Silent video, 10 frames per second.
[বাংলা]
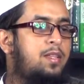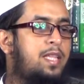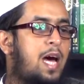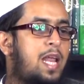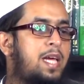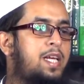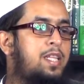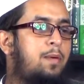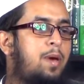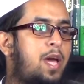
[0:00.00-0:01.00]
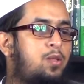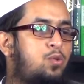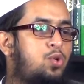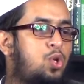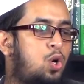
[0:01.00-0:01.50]
তার এই কিতাবে
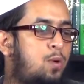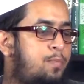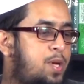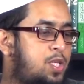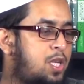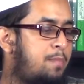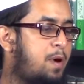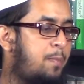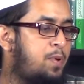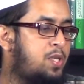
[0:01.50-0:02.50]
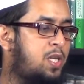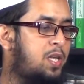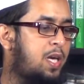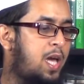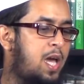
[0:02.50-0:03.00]
দুইশো বিশ নম্বর পৃষ্ঠা
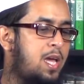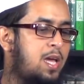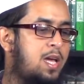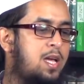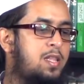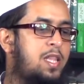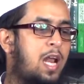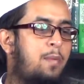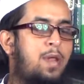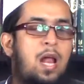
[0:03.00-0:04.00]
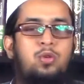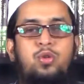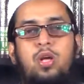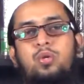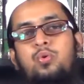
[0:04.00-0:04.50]
থেকে তারাবির
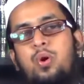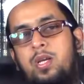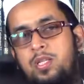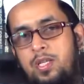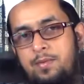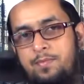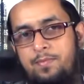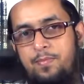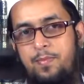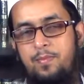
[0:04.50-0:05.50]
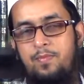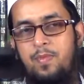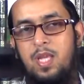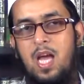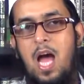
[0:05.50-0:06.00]
আলোচনা শুরু হয়েছে
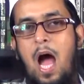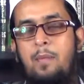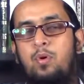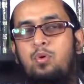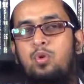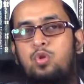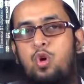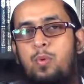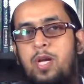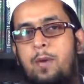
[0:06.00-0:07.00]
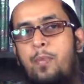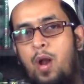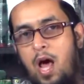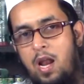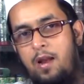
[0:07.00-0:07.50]
আমি অনুরোধ করব এটা
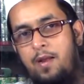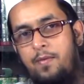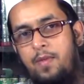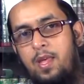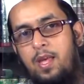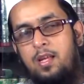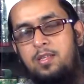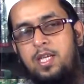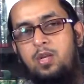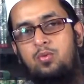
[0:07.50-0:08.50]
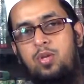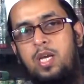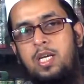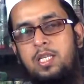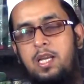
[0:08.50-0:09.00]
পড়ার যেহেতু
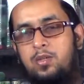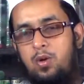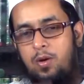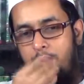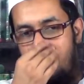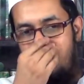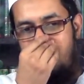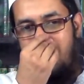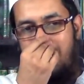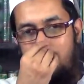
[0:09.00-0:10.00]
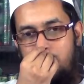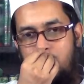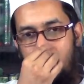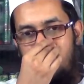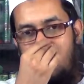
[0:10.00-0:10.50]
লিখেছেন একজন বিখ্যাত
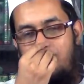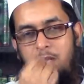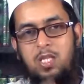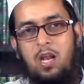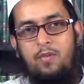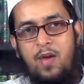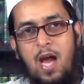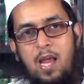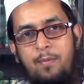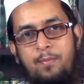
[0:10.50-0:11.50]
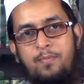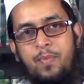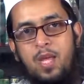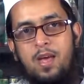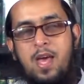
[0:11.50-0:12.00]
সৌদি আরবের সালাফি আলেম
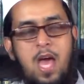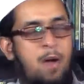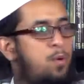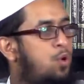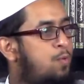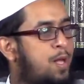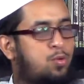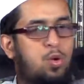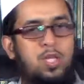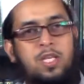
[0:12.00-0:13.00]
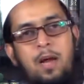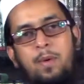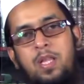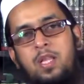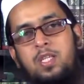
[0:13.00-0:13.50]
এবং অনুবাদ করেছেন
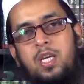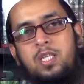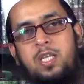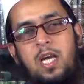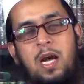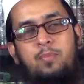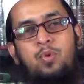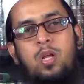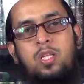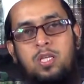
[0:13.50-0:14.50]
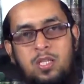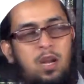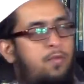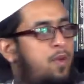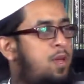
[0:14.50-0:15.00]
আমাদের দেশের শেখ আব্দুর রাজাক
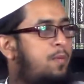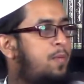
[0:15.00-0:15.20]
সালাফি